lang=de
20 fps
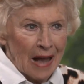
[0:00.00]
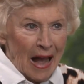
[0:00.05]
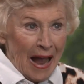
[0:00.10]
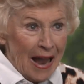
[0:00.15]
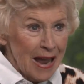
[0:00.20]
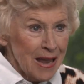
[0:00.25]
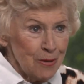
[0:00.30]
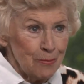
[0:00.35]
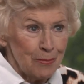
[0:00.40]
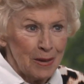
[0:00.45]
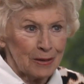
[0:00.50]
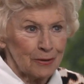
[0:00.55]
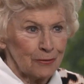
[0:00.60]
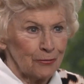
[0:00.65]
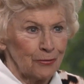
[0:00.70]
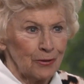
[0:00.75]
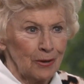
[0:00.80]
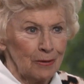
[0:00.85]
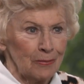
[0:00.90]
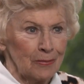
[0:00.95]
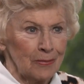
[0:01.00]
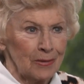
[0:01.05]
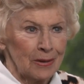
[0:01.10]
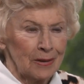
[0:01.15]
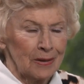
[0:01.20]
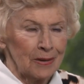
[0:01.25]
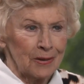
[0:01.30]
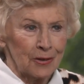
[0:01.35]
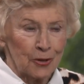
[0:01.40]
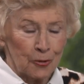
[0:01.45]

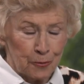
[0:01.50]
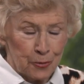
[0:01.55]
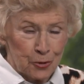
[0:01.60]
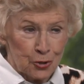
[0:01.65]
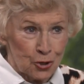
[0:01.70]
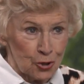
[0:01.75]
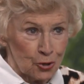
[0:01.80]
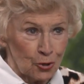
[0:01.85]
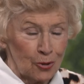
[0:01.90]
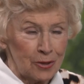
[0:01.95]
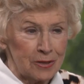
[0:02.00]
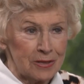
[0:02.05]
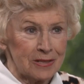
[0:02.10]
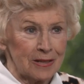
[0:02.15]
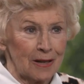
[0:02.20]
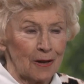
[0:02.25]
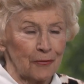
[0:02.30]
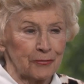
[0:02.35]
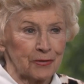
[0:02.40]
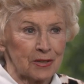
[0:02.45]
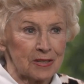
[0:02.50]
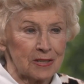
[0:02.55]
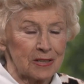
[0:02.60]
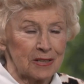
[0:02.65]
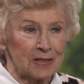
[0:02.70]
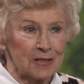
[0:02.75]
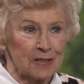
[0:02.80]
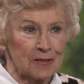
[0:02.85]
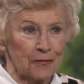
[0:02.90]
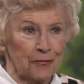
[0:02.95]
Heimatfilm. Mm. Ich bin stolz darauf, dass
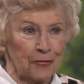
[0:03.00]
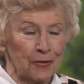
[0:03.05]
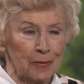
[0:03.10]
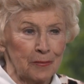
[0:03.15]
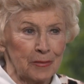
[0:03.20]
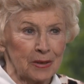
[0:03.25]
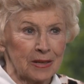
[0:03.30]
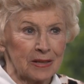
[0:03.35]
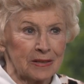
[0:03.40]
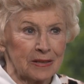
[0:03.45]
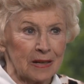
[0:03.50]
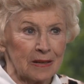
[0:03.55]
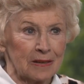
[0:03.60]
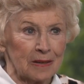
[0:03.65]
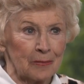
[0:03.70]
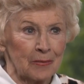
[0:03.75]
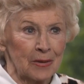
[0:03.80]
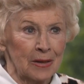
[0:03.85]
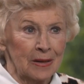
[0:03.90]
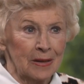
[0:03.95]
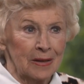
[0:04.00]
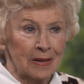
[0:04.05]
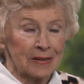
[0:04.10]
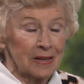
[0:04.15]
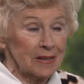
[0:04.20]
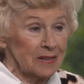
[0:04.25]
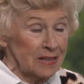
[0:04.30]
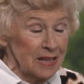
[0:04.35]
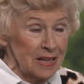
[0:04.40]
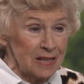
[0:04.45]
ich diese Filme gedreht habe.
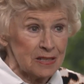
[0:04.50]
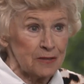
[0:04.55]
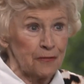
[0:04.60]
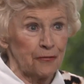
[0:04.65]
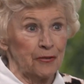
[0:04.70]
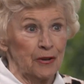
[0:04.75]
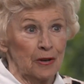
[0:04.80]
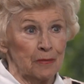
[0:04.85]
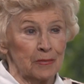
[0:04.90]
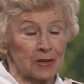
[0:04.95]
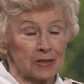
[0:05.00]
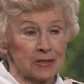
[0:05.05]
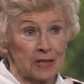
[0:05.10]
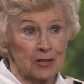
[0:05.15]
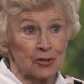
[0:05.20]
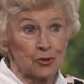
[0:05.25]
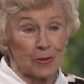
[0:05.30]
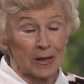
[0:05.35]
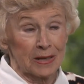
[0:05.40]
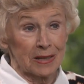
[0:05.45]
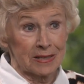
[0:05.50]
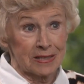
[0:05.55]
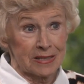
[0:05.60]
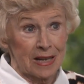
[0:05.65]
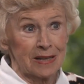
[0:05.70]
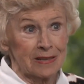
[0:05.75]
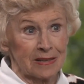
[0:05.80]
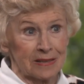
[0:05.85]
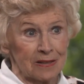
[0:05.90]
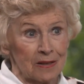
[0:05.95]
Denn diese Filme sind zu einer
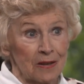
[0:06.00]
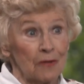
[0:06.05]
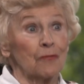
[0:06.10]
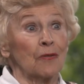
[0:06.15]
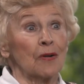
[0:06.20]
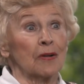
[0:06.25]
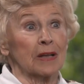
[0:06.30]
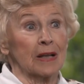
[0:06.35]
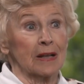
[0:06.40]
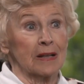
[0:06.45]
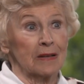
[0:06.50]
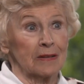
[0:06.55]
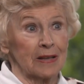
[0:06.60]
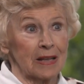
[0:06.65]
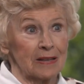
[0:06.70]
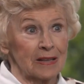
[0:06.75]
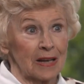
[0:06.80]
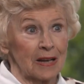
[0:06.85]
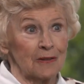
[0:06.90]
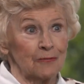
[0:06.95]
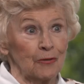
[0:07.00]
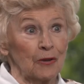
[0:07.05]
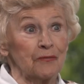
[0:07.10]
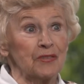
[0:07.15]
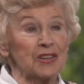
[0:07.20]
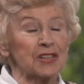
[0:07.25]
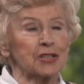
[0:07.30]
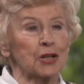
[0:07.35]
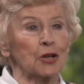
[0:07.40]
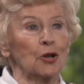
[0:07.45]
Zeit gedreht worden,
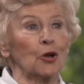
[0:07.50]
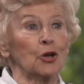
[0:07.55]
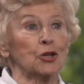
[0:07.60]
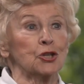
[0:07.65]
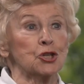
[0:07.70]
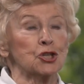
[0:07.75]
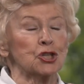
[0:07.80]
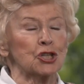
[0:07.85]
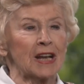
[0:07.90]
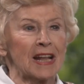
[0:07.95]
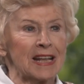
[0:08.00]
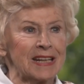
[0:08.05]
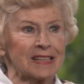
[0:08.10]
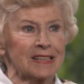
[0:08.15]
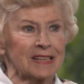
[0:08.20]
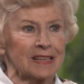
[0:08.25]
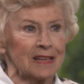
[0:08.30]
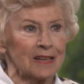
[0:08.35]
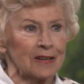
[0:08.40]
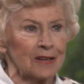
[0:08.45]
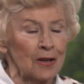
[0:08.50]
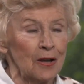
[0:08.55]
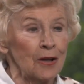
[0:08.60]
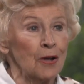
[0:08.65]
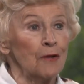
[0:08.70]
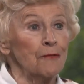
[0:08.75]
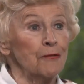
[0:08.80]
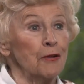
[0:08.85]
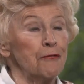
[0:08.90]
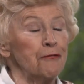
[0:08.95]
wie es den Leuten schlecht
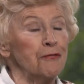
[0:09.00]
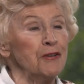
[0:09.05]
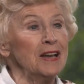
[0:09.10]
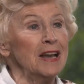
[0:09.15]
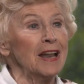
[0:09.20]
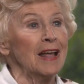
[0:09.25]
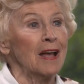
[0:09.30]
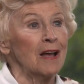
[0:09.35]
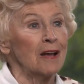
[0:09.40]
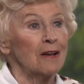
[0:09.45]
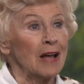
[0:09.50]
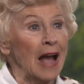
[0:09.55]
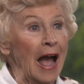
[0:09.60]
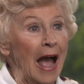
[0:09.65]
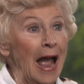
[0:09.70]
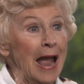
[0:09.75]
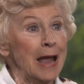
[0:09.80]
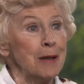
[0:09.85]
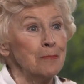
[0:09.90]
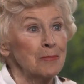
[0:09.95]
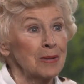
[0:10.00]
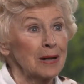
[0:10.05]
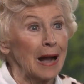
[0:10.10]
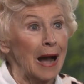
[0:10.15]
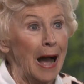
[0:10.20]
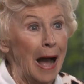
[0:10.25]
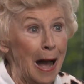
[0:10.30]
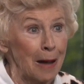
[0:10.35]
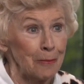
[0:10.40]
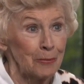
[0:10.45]
ging, mm. wie viele
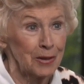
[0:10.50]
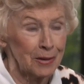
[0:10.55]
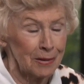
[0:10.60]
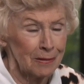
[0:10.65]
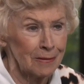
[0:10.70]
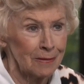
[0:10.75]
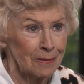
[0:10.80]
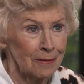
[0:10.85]
heimkamen.